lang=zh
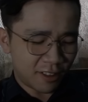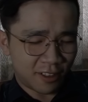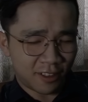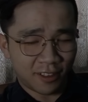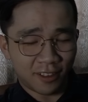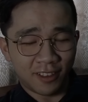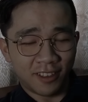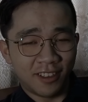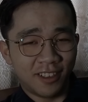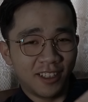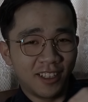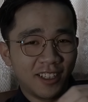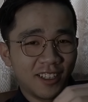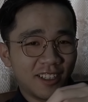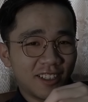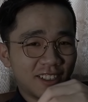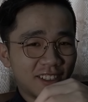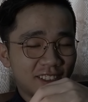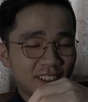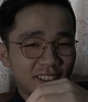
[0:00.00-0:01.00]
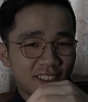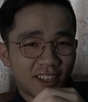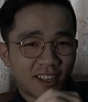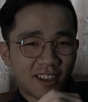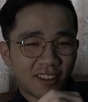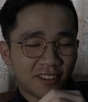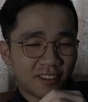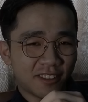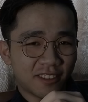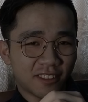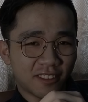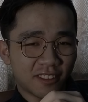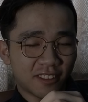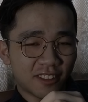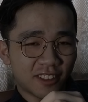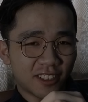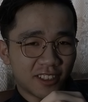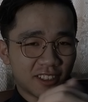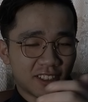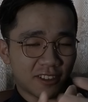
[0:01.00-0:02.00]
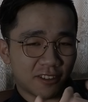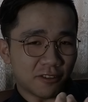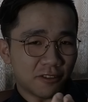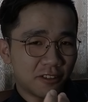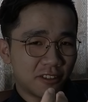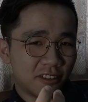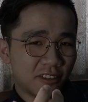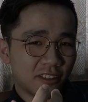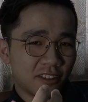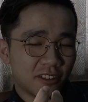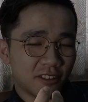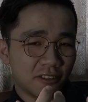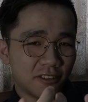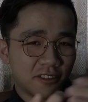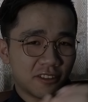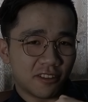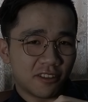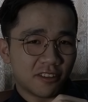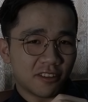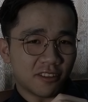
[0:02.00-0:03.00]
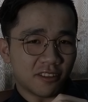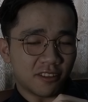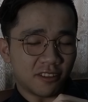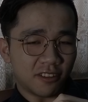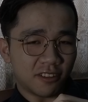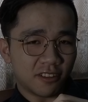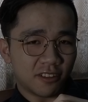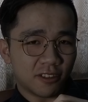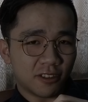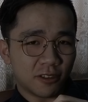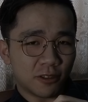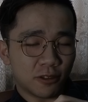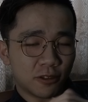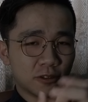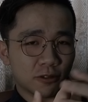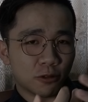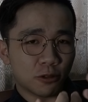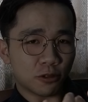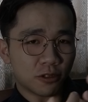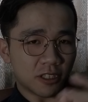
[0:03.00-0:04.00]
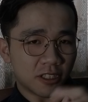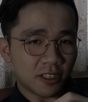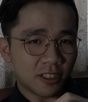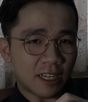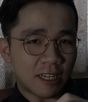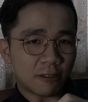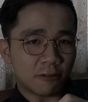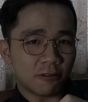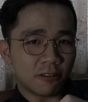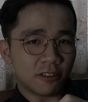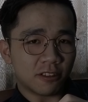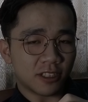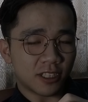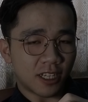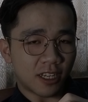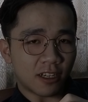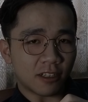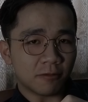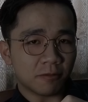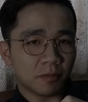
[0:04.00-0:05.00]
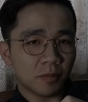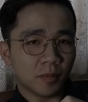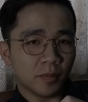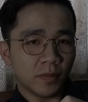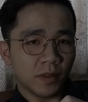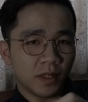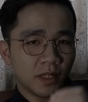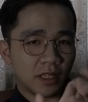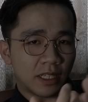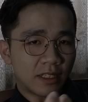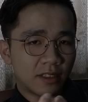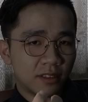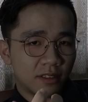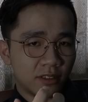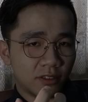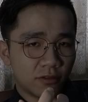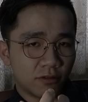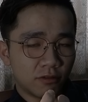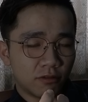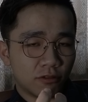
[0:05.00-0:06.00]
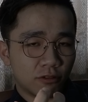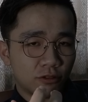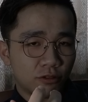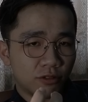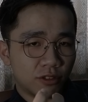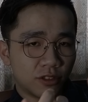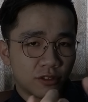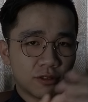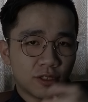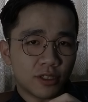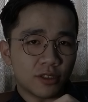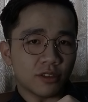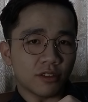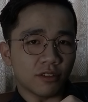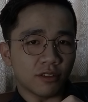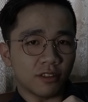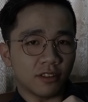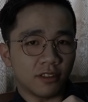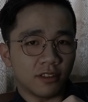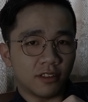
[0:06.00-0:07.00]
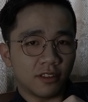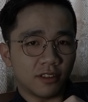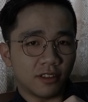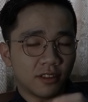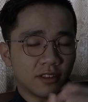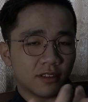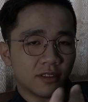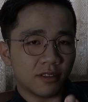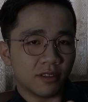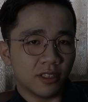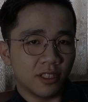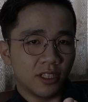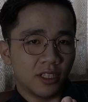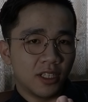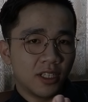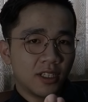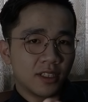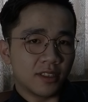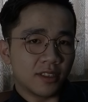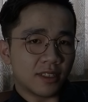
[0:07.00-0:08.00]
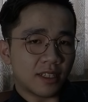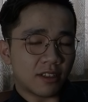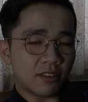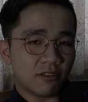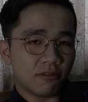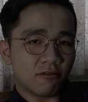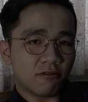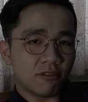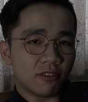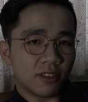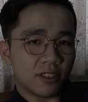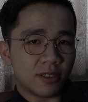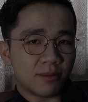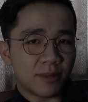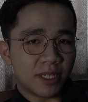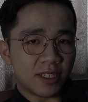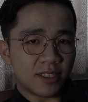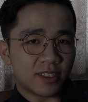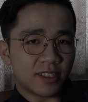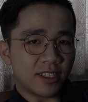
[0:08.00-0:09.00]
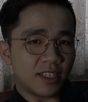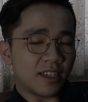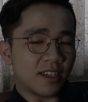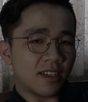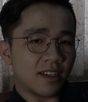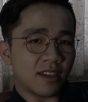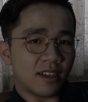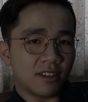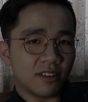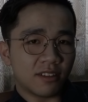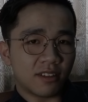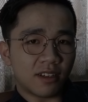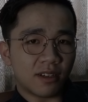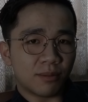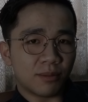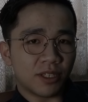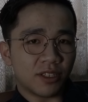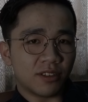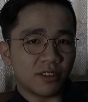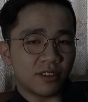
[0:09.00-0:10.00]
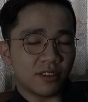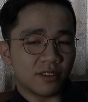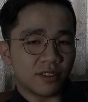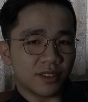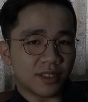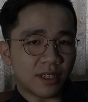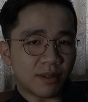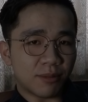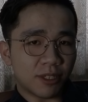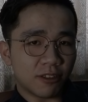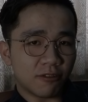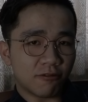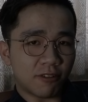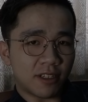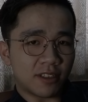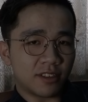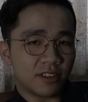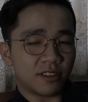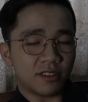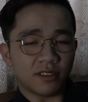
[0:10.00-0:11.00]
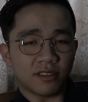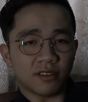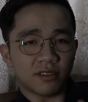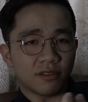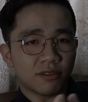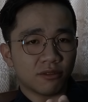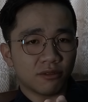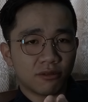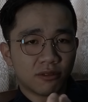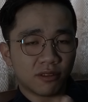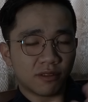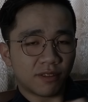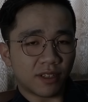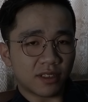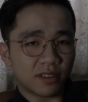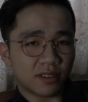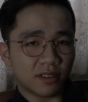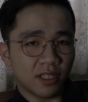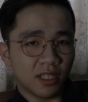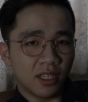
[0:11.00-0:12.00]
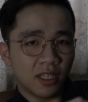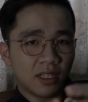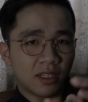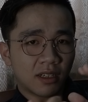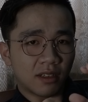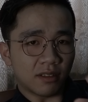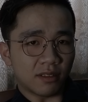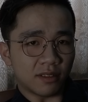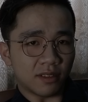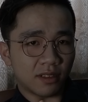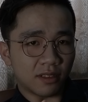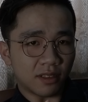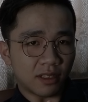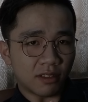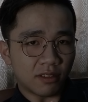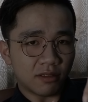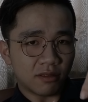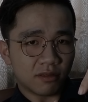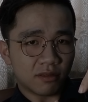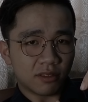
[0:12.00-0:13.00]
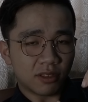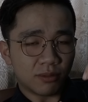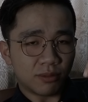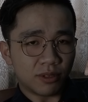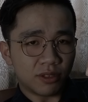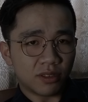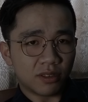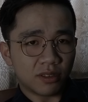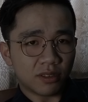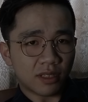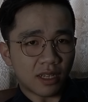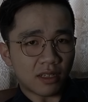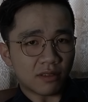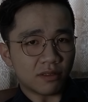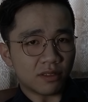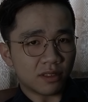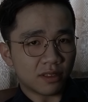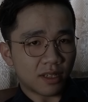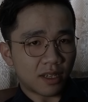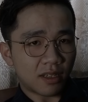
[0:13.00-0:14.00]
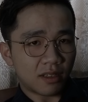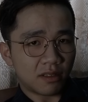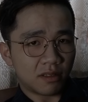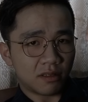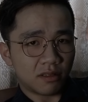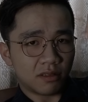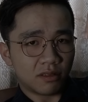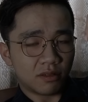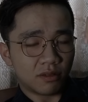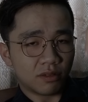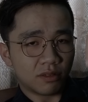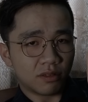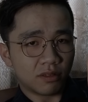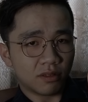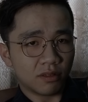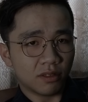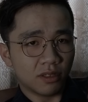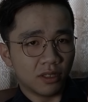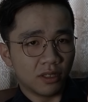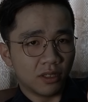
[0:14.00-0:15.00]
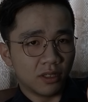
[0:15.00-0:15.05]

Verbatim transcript: 实际上，也就是也就是，就学生来说是这样，但是你如果出社会久了，然后你在中国一没钱，然后二没人，三没关系，你就会发现，然后你然后特别是当你在就是